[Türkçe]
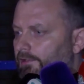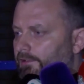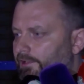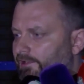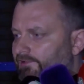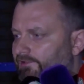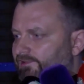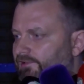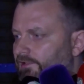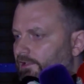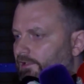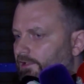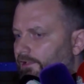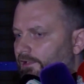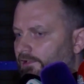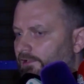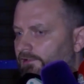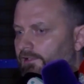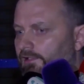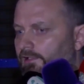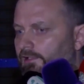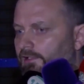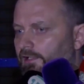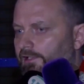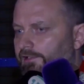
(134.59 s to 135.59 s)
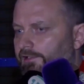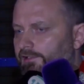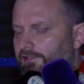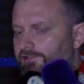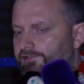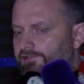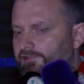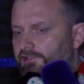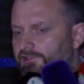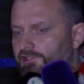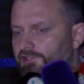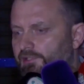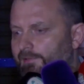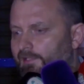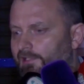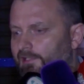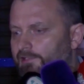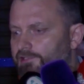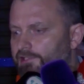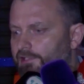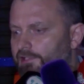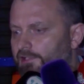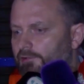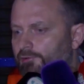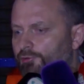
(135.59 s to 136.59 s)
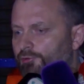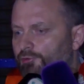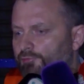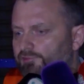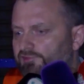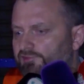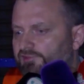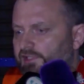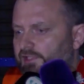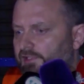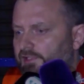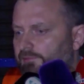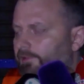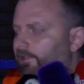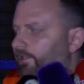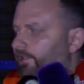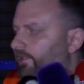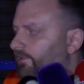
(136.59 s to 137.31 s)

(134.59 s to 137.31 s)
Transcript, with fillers: eskiler yeniler kaynaştıkça bence önümüzde iyi